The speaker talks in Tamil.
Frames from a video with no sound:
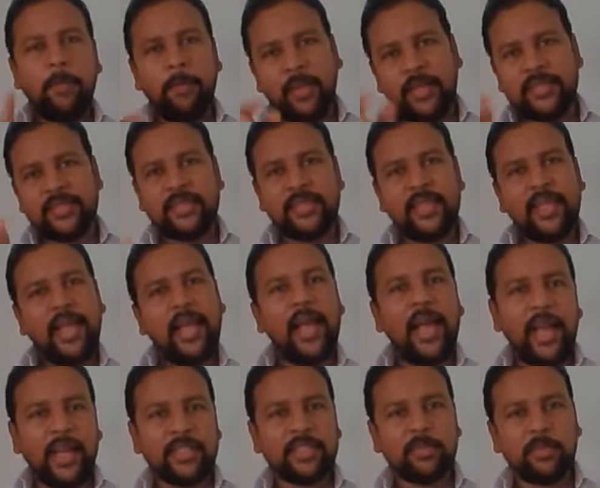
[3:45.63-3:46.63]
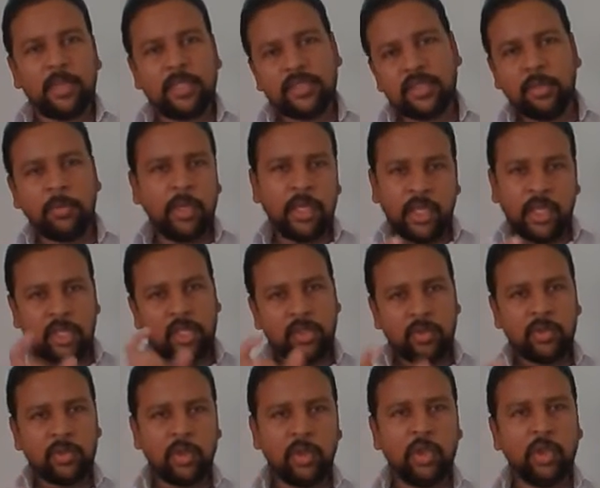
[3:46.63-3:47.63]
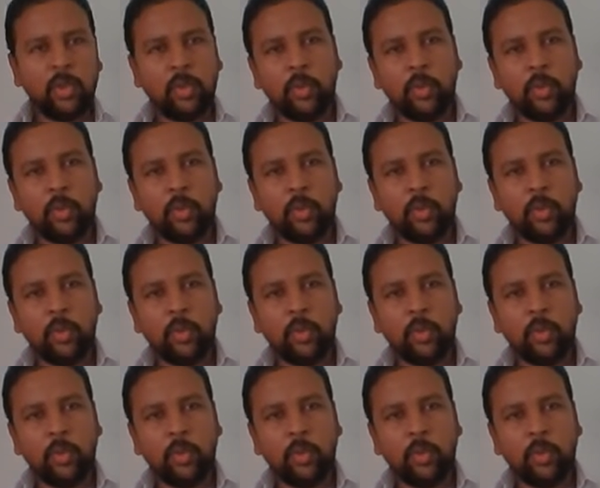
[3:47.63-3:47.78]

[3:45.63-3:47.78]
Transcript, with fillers: ப்ளஸ் ஆட்ஸ் ப்ளஸ் அப்படிங்கிறது வந்து